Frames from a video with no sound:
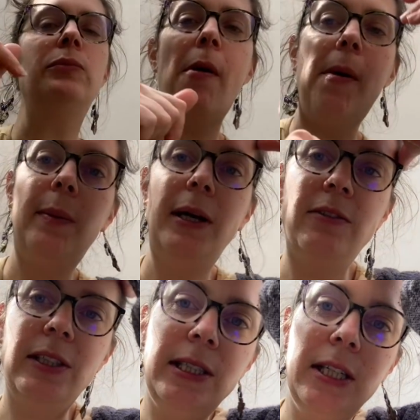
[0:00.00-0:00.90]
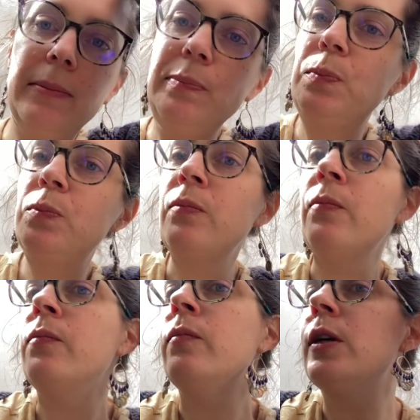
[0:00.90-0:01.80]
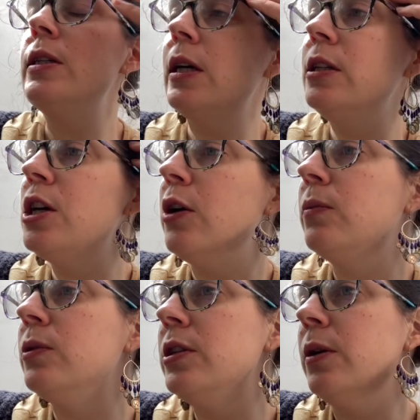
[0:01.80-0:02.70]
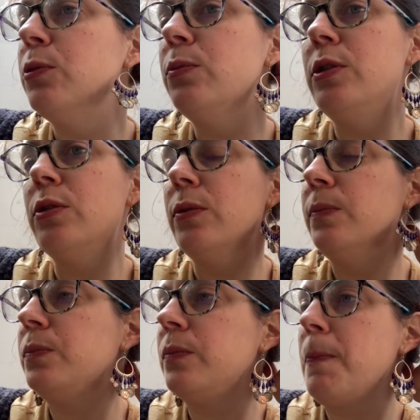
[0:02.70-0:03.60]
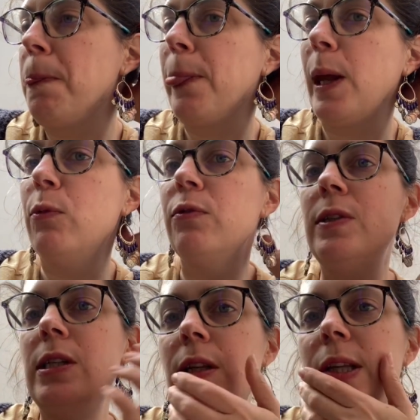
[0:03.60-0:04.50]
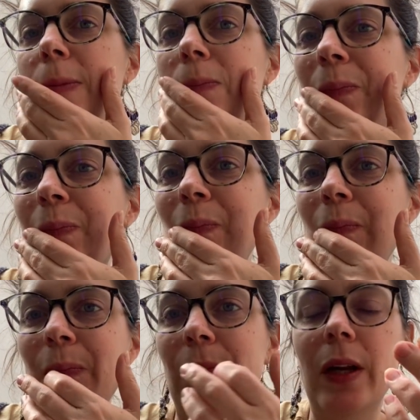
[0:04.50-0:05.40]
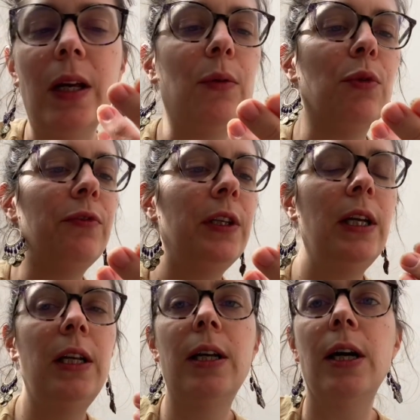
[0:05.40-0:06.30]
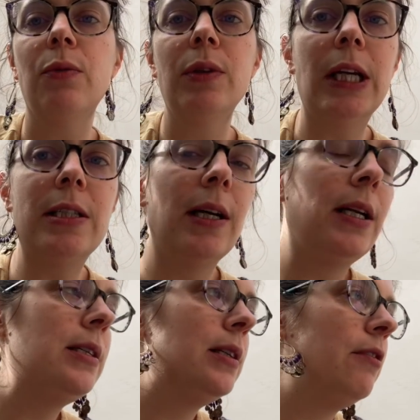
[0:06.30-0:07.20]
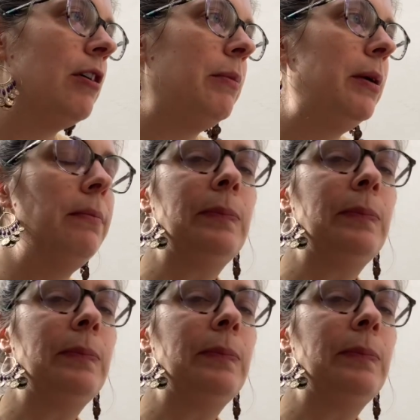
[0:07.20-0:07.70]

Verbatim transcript: va pas être facile. Ça a déjà recommencé un peu puisque mon fils aîné est confiné, il est qu'à contact, sa classe était fermée.